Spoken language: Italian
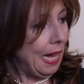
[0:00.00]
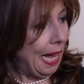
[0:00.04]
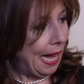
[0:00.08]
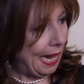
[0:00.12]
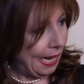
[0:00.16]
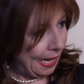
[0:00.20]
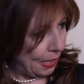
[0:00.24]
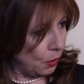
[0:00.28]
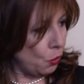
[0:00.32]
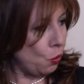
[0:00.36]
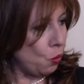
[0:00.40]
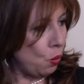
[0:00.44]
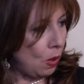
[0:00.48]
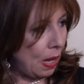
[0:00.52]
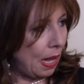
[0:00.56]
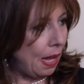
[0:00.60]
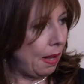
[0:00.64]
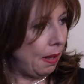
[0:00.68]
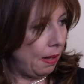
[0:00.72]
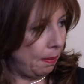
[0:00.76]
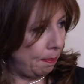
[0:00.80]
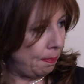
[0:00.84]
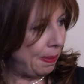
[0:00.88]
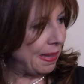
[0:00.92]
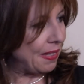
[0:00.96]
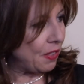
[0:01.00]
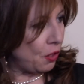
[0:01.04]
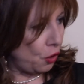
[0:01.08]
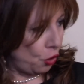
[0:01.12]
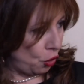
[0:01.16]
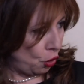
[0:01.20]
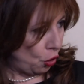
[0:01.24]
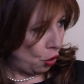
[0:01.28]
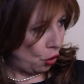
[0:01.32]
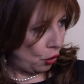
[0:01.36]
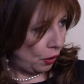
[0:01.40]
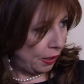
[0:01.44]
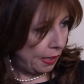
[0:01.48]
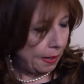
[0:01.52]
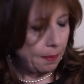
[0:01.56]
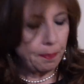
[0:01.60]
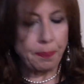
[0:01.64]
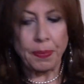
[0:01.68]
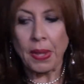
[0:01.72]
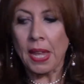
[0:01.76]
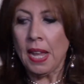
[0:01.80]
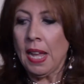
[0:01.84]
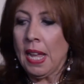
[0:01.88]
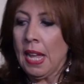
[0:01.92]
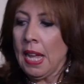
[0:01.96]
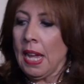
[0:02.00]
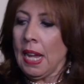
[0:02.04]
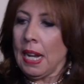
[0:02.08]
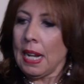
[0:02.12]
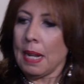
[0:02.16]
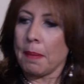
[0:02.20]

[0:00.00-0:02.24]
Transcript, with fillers: alla sua passione.